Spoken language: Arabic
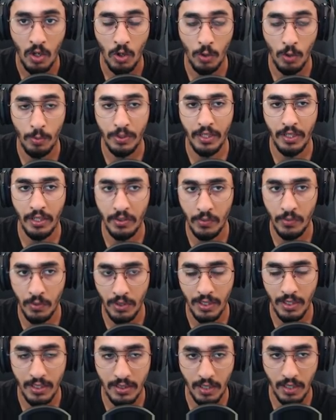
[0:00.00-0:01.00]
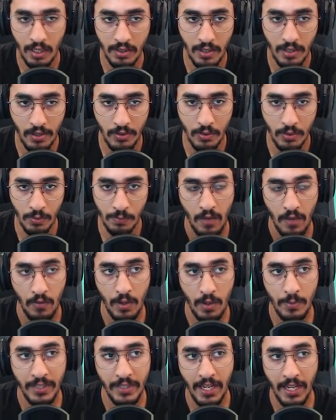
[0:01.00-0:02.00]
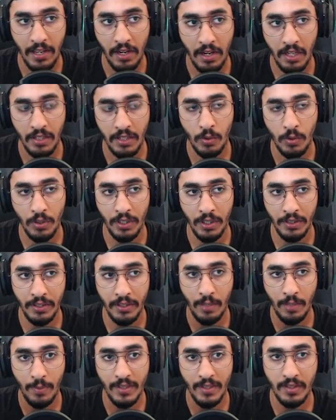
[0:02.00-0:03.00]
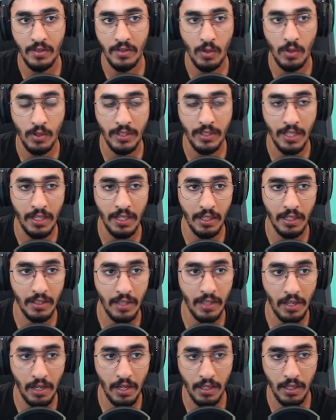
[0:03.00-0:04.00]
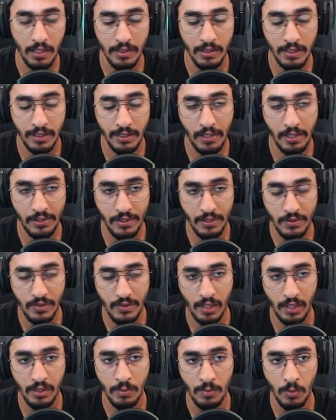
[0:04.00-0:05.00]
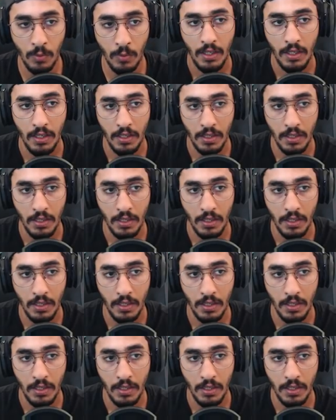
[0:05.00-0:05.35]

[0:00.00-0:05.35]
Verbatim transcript: وبتعرفون ليش اخترتهم في البدايه راح يكون عندك بس سلوتين يقدر آه تقدر تستخدمهم